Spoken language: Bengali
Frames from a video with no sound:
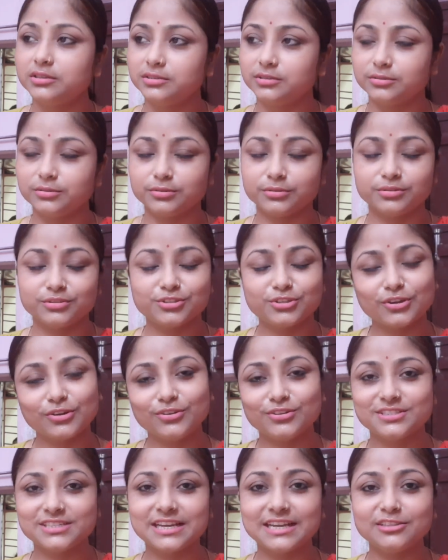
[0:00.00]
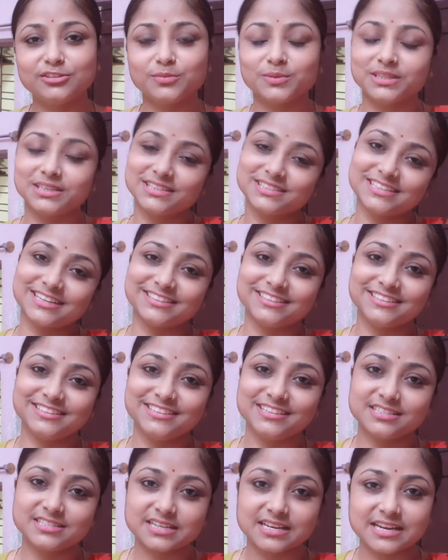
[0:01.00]
তো চলো যাই তোমাদেরকে সাথে
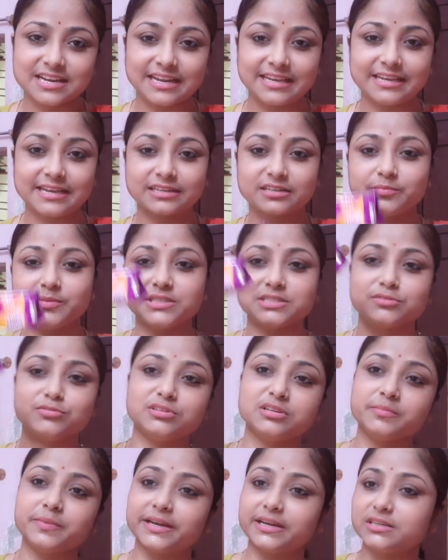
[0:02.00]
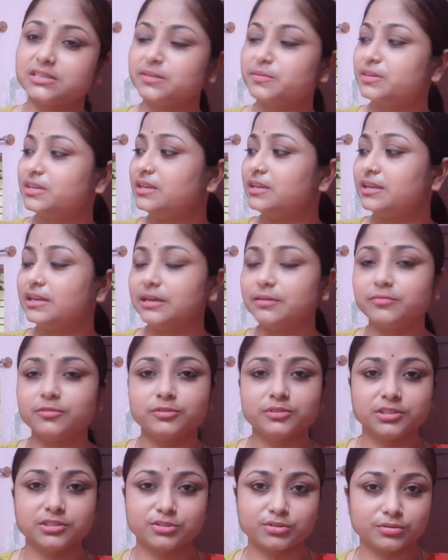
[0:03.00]
নিয়ে যাই আর এই একটা বিস্কুটের প্যাকেট আমি নিয়ে নিলাম
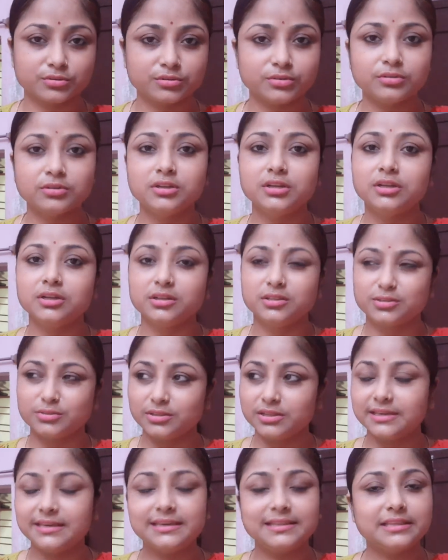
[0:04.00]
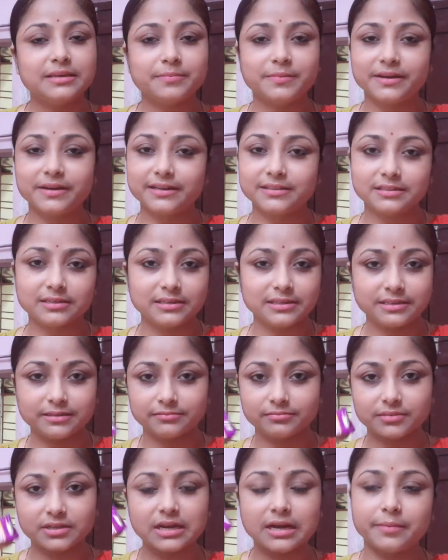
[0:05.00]
ওদের জন্য যদি খিদে পায় তাহলে
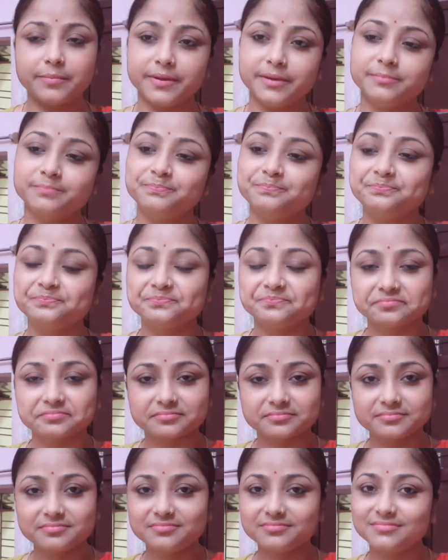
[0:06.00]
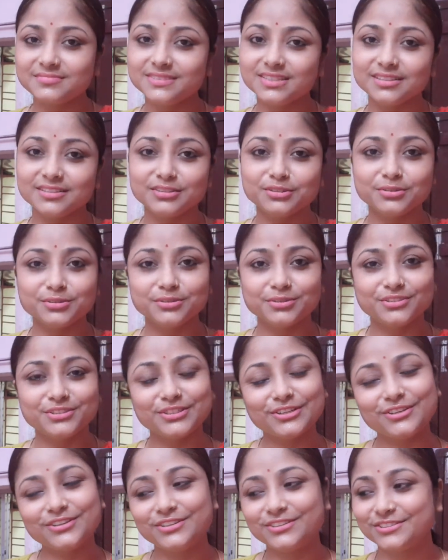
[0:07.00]
খাবে তো
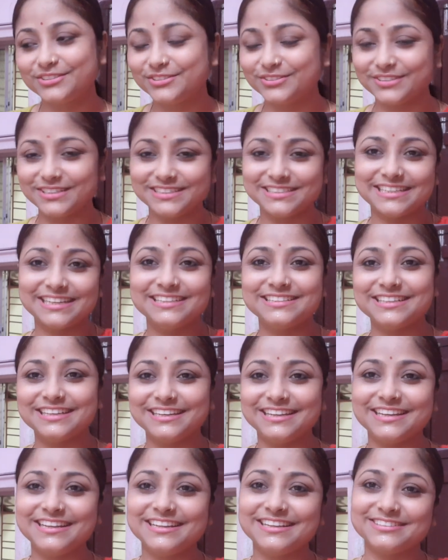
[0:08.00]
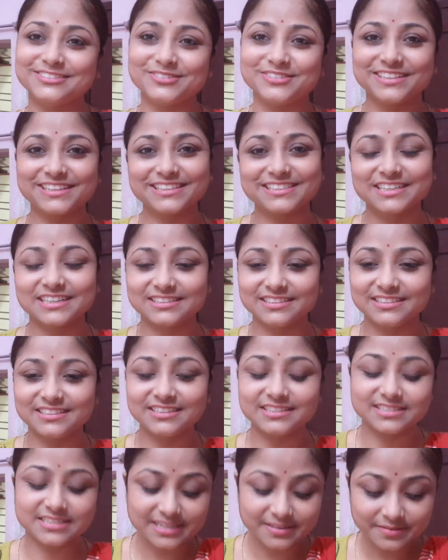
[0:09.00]
চলো চলে যাই তাহলে তোমাদেরকে সাথে
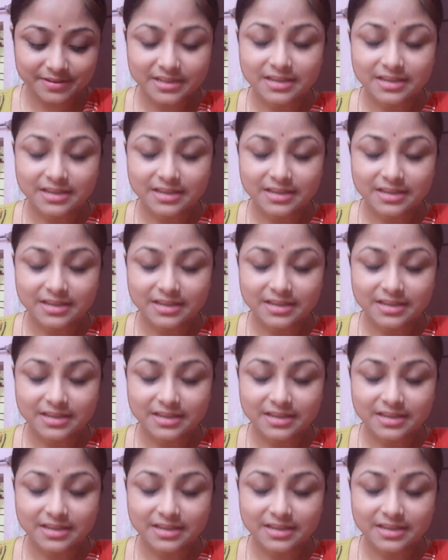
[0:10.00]
নিয়ে যাই